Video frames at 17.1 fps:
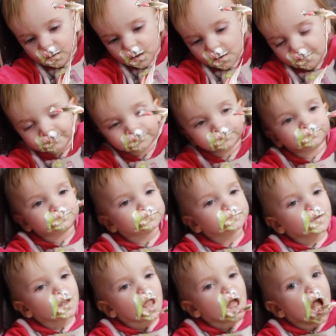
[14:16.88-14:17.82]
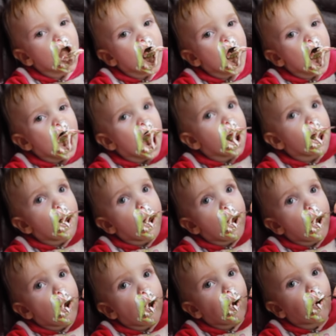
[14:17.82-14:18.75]
Кушай, кушай, моя хорошая.
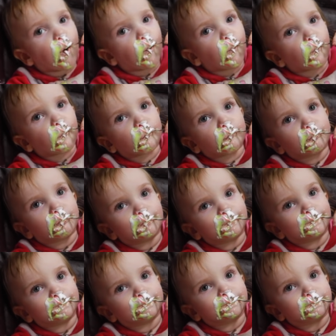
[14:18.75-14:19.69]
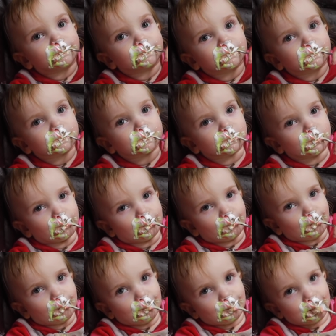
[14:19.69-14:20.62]
Сейчас давайте я
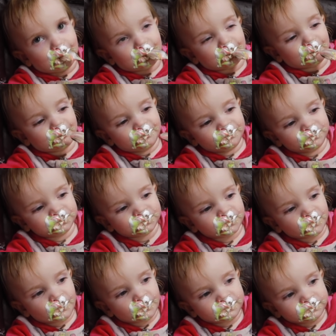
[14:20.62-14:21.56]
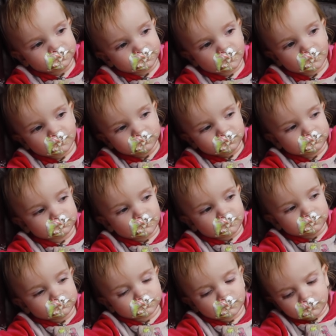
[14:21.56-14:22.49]
вытеру носик. Давай.
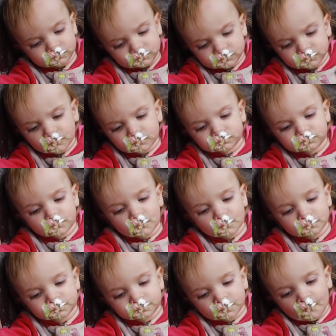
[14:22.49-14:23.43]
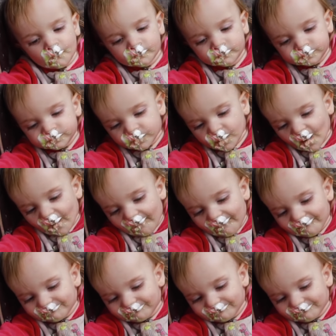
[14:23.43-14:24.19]
А вытеру сейчас носик